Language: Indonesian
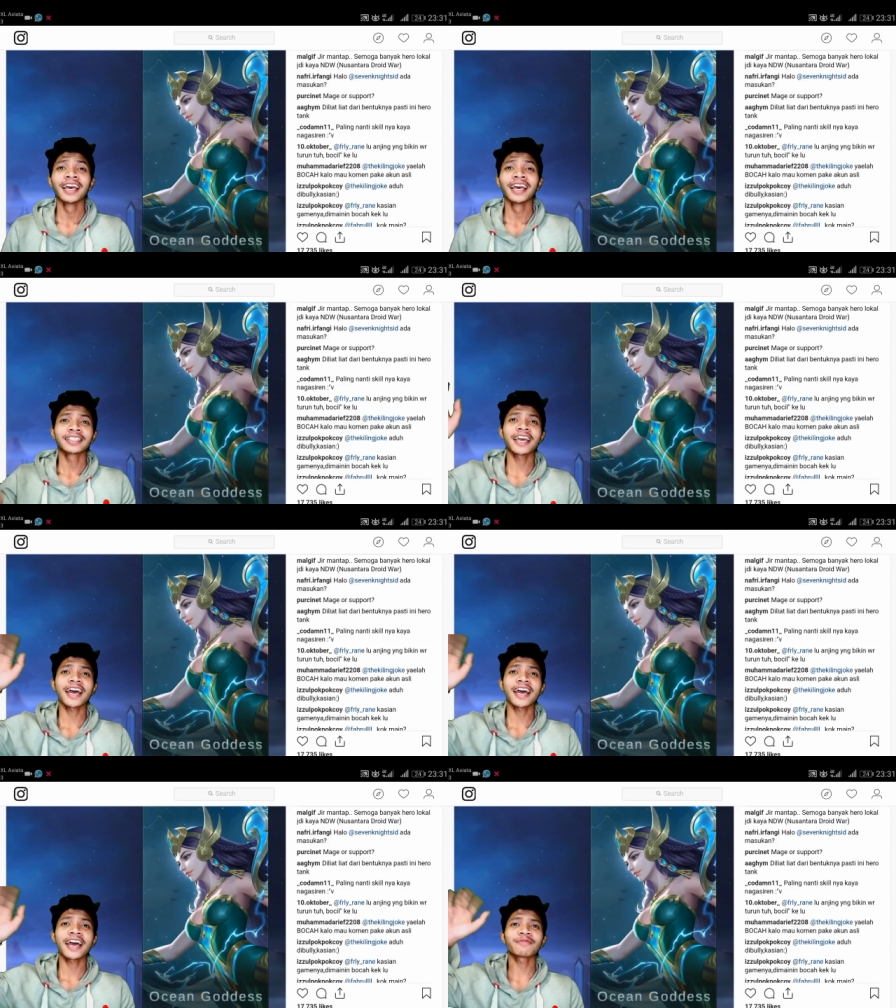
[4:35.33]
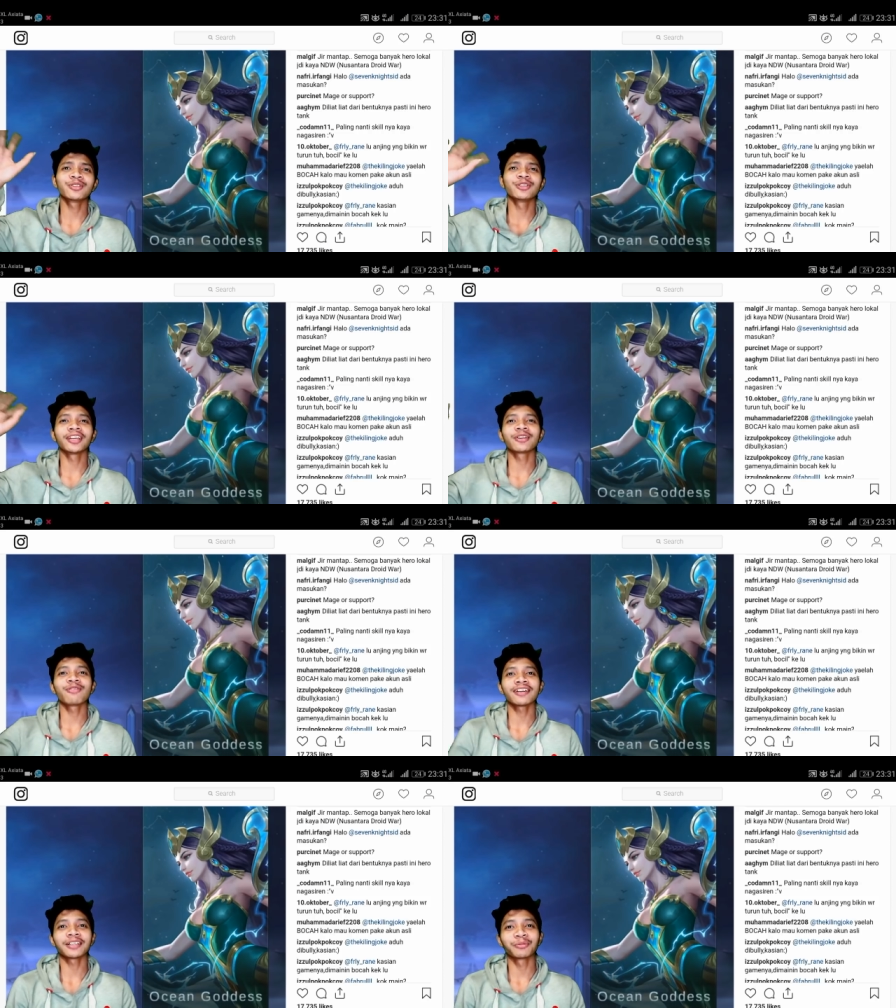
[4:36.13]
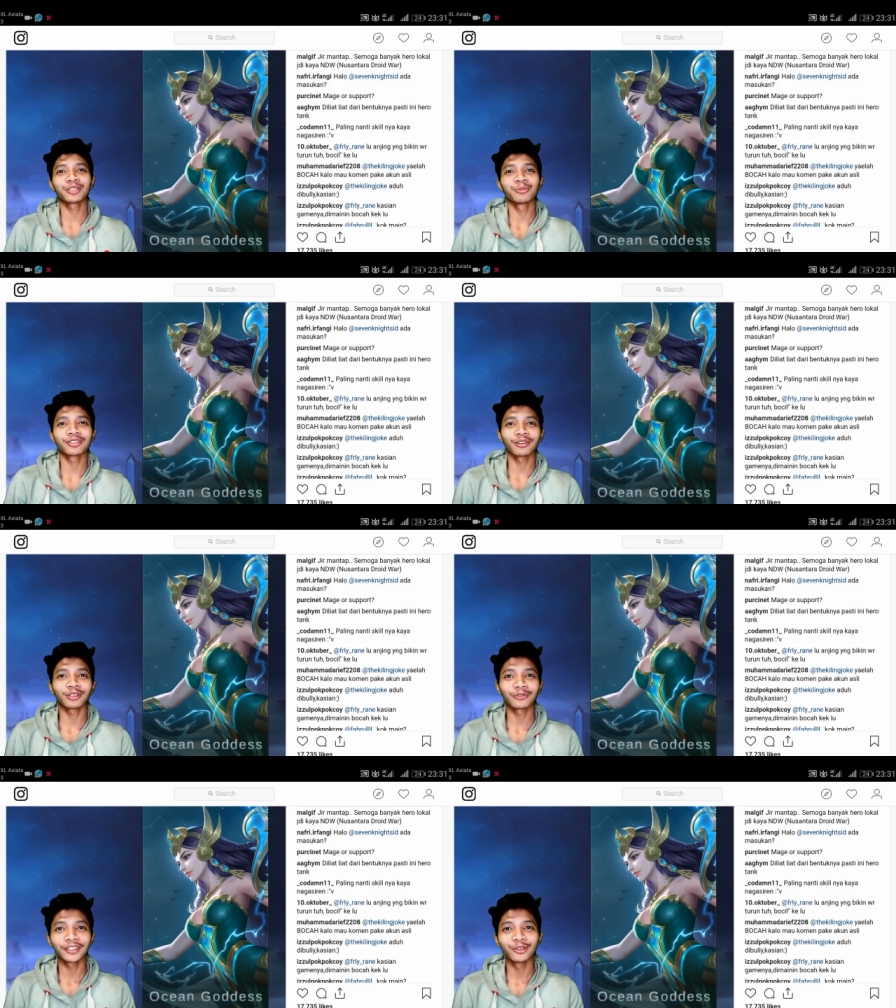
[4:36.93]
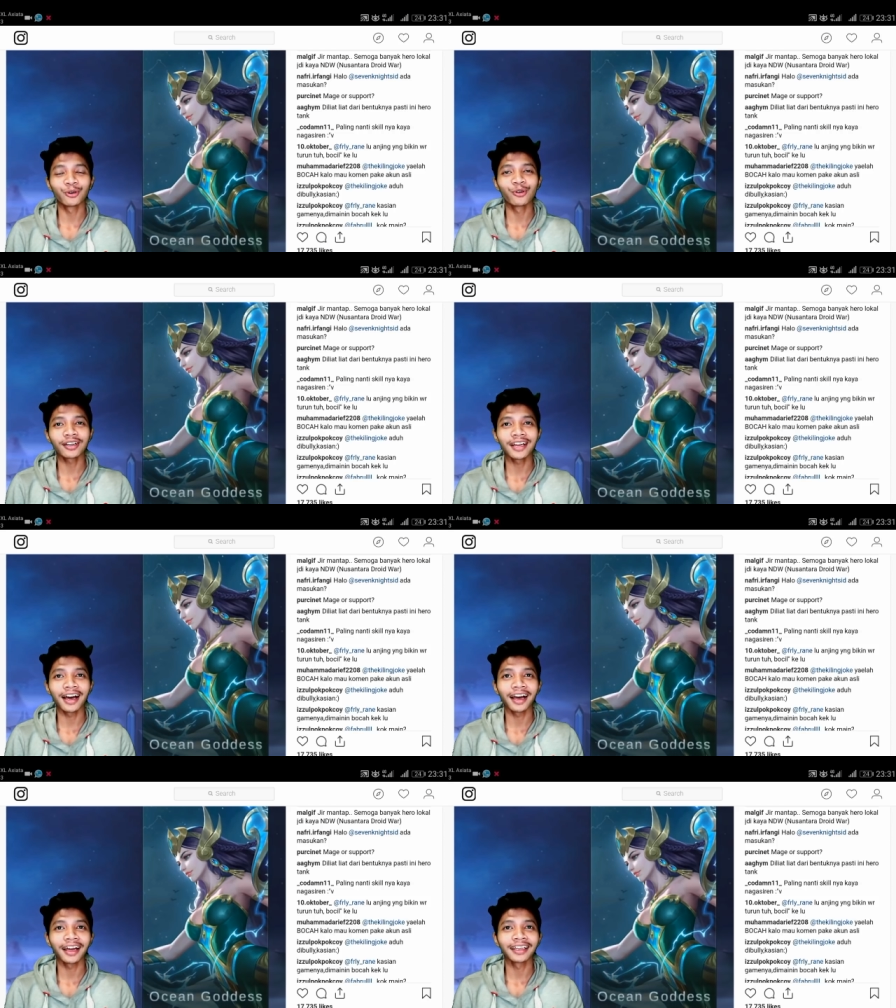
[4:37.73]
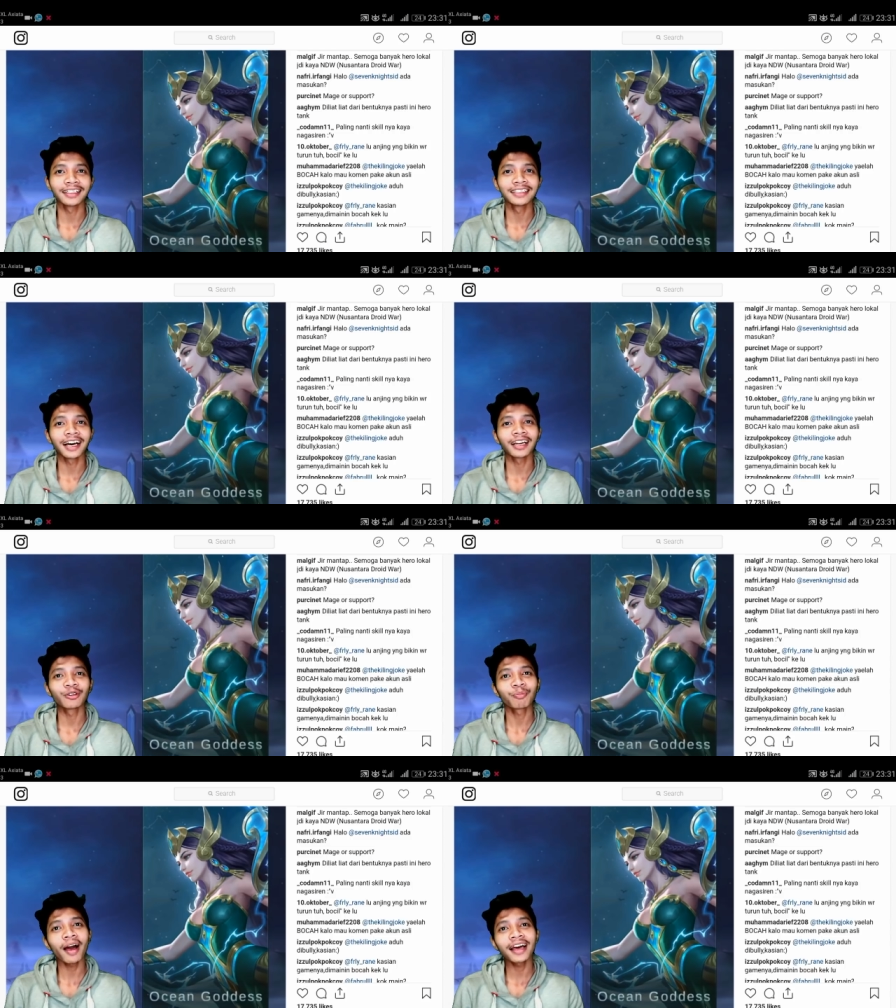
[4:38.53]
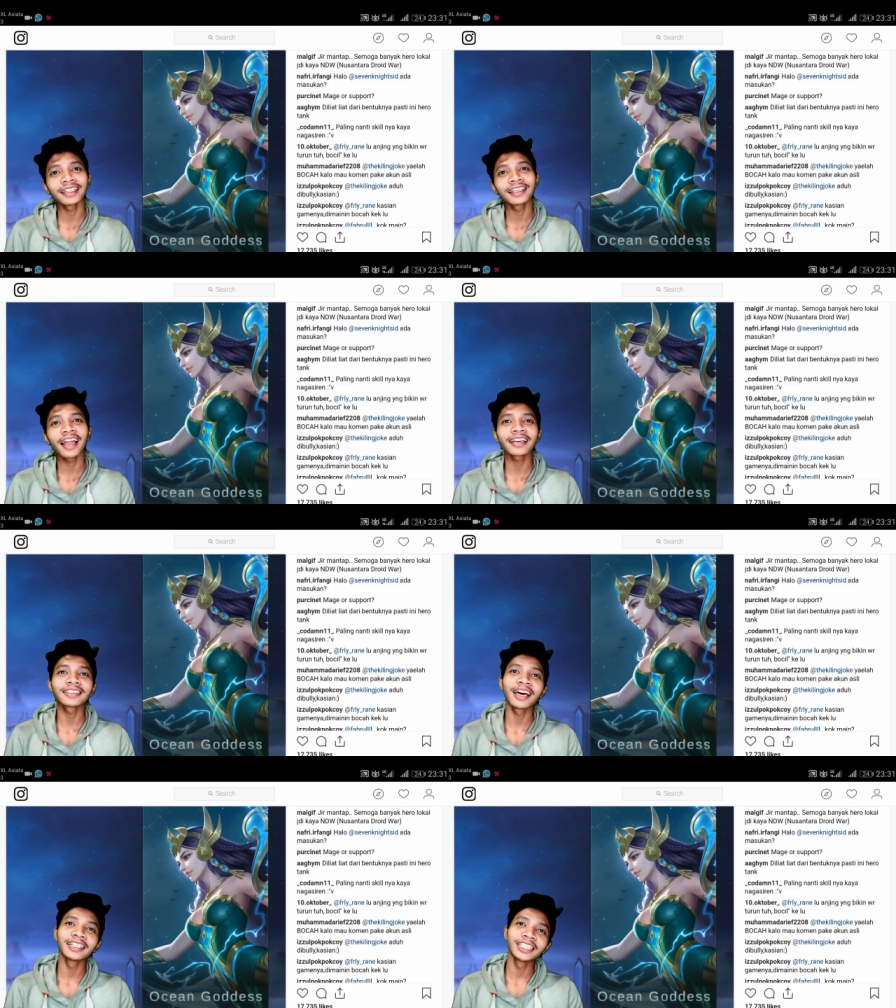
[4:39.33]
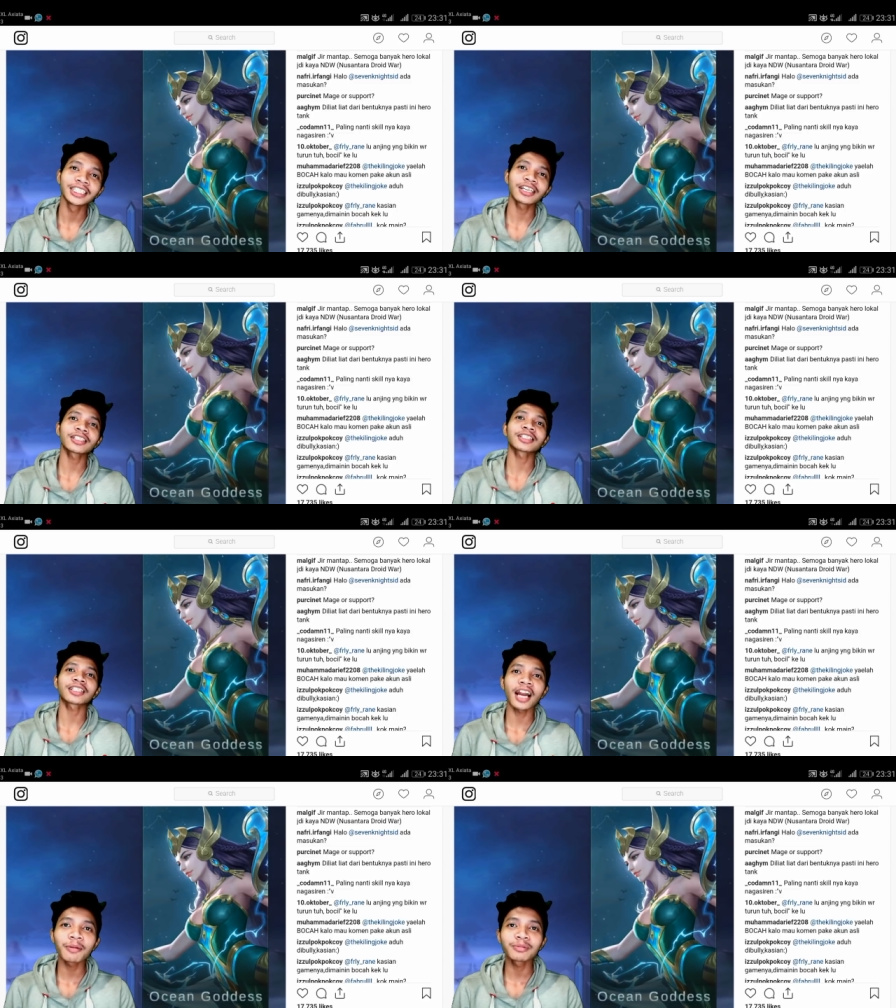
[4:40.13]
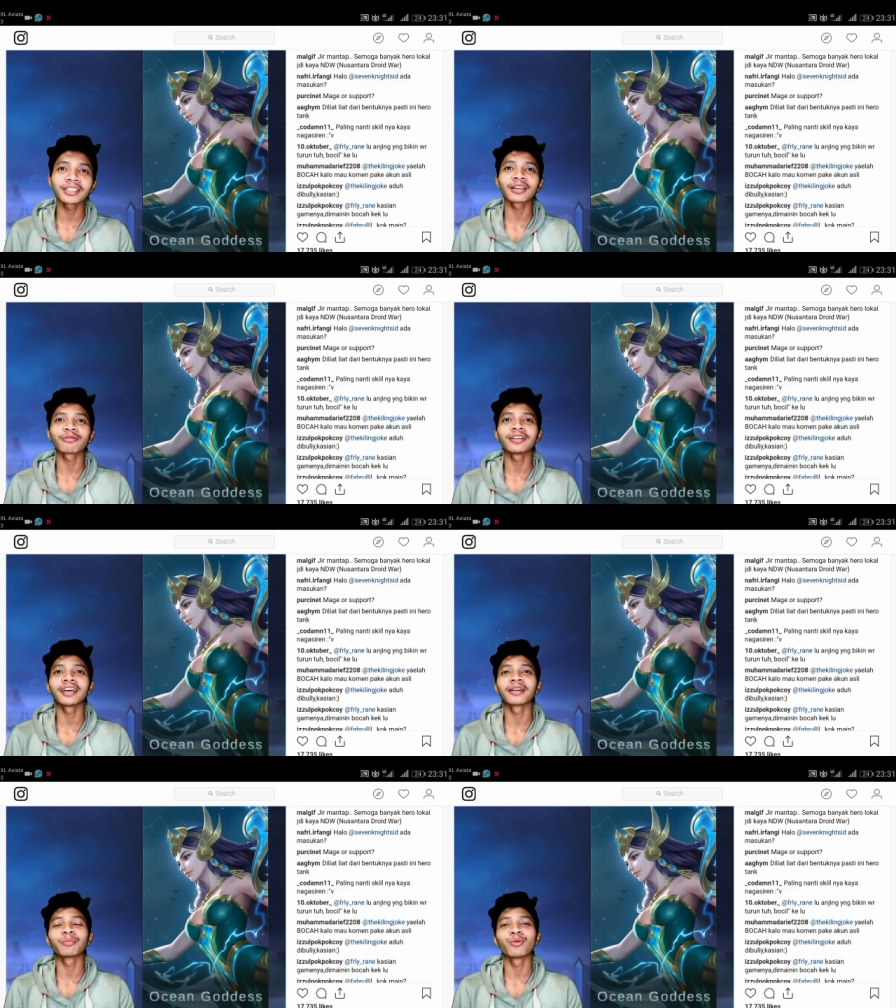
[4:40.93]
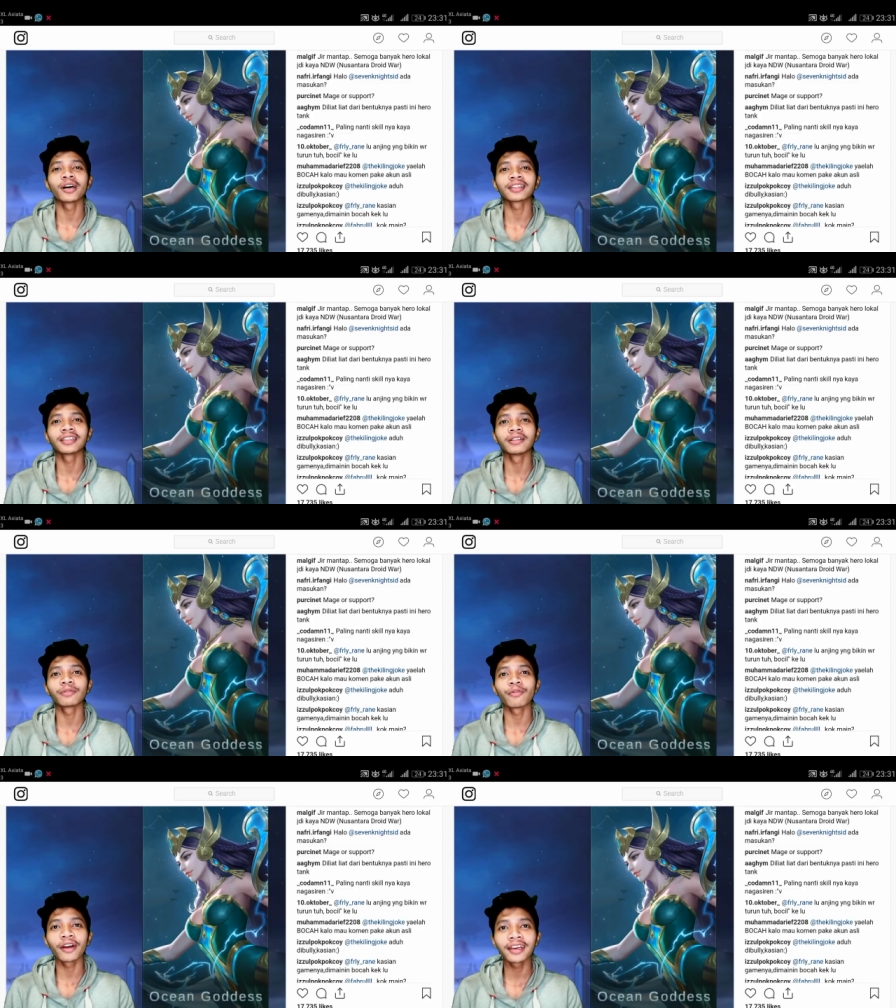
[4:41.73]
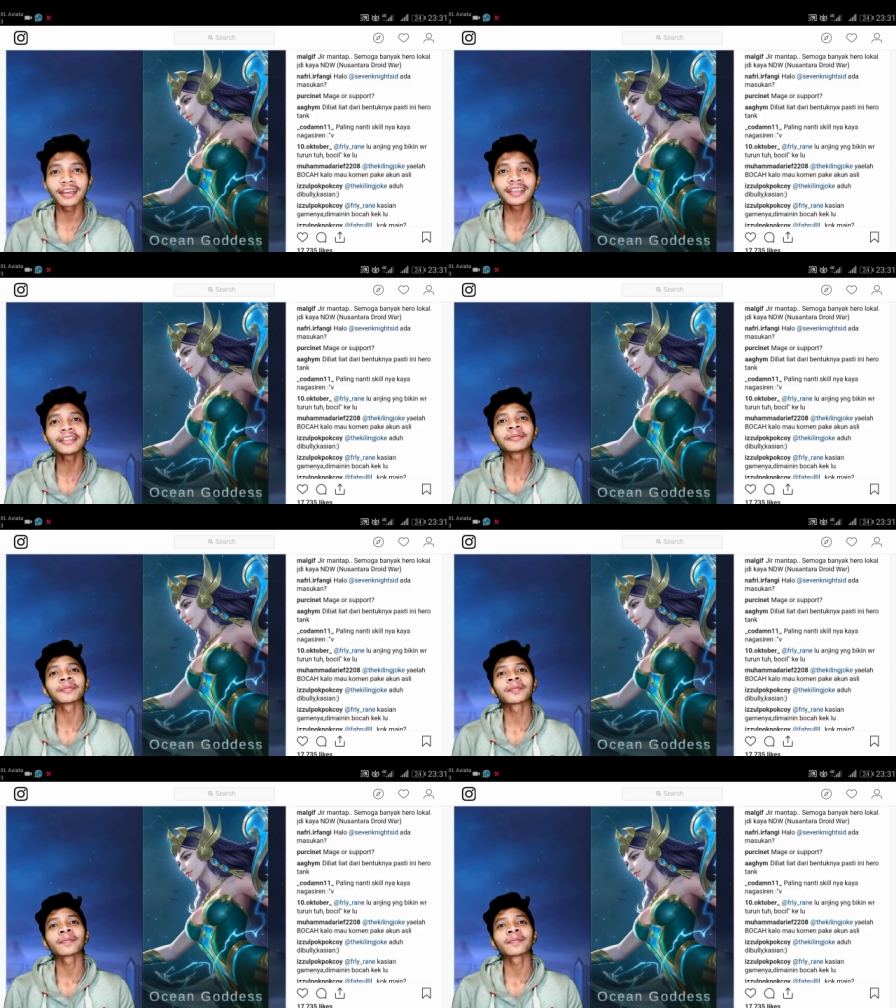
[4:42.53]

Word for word: Sekian video dari gua jangan bosan-bosan nonton video gua dan jangan lupa di like dan di subscribe channel gua dan buat giveaway.